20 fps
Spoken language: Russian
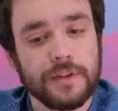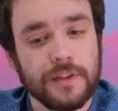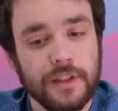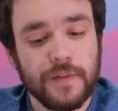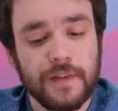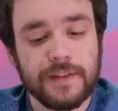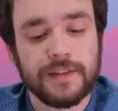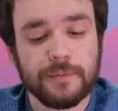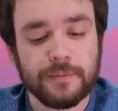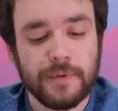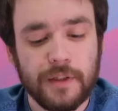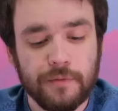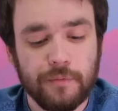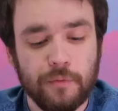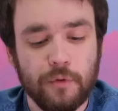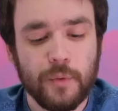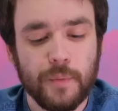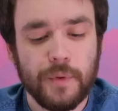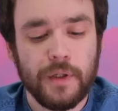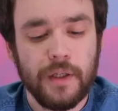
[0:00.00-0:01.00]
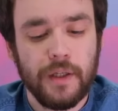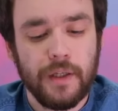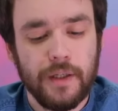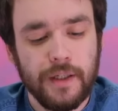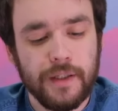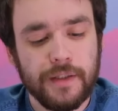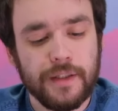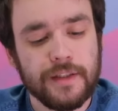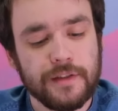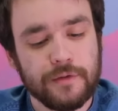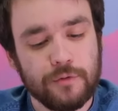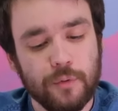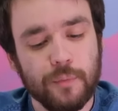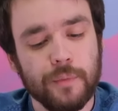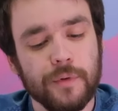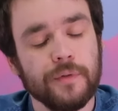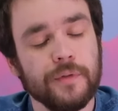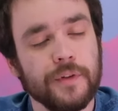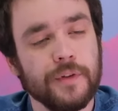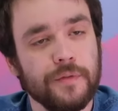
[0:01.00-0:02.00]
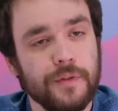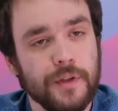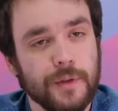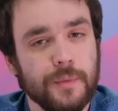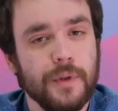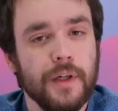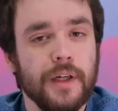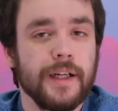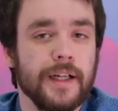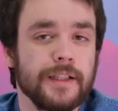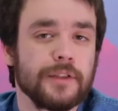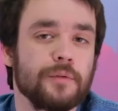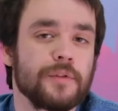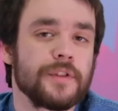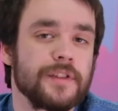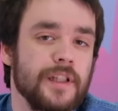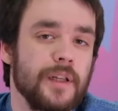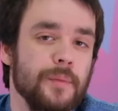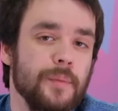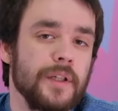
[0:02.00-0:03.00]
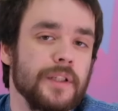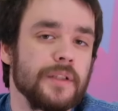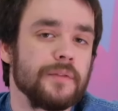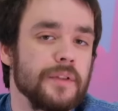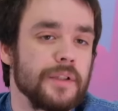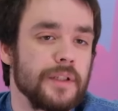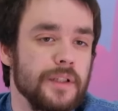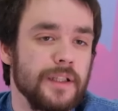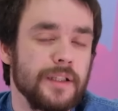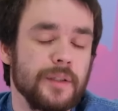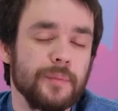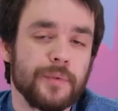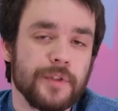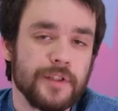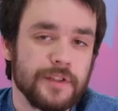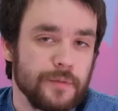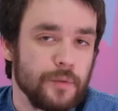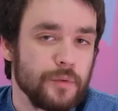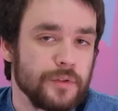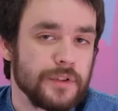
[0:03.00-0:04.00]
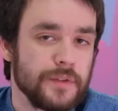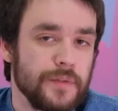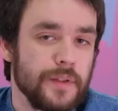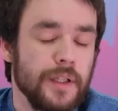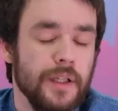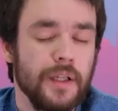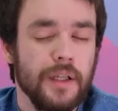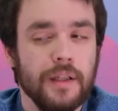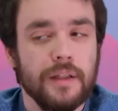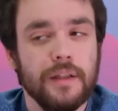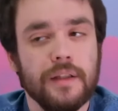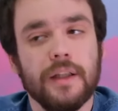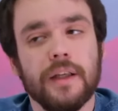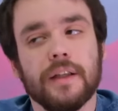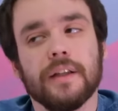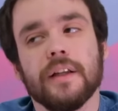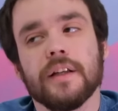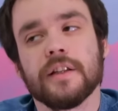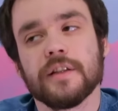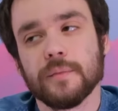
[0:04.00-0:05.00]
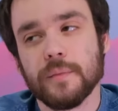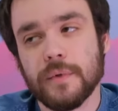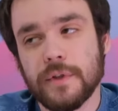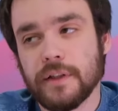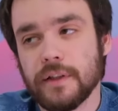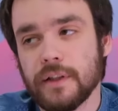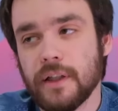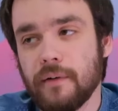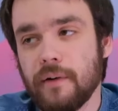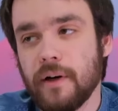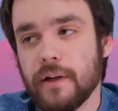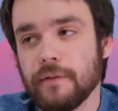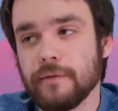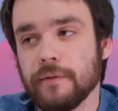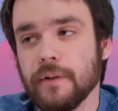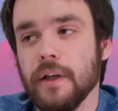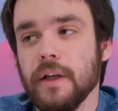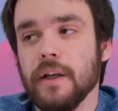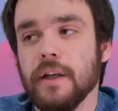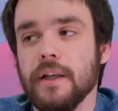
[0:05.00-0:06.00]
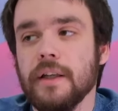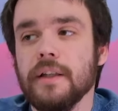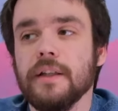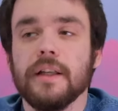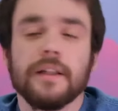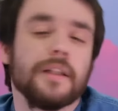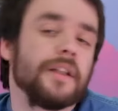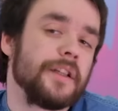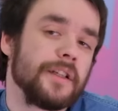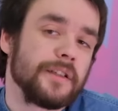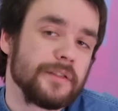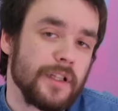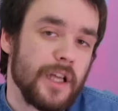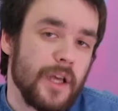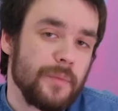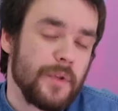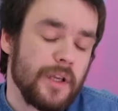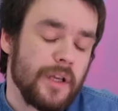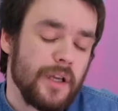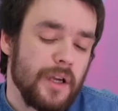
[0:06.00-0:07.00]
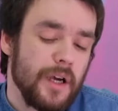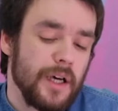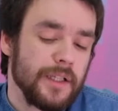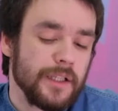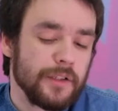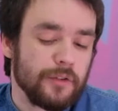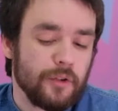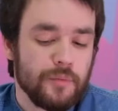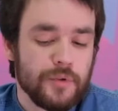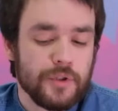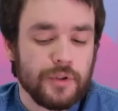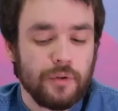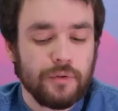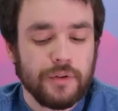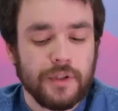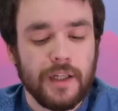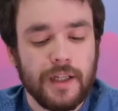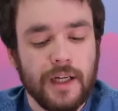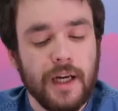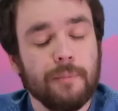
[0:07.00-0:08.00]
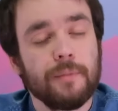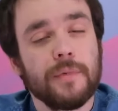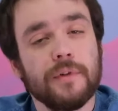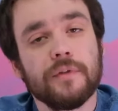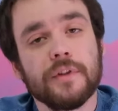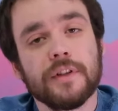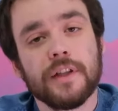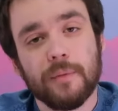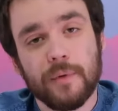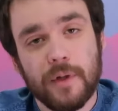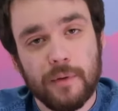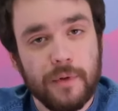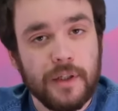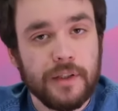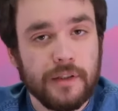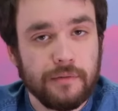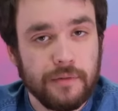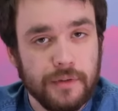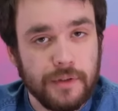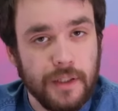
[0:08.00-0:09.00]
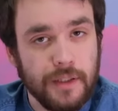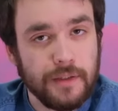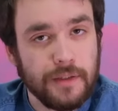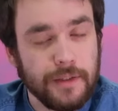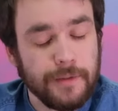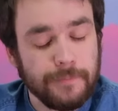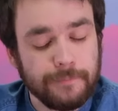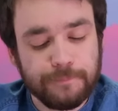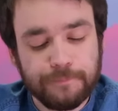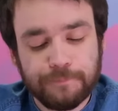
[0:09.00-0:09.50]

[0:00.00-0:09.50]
Соответственно, платформа – это особый вид фирм, который зарабатывает не на производстве, производстве, не на сбыте товаров и не на рекламе, а на том, что он накапливает и обрабатывает данные.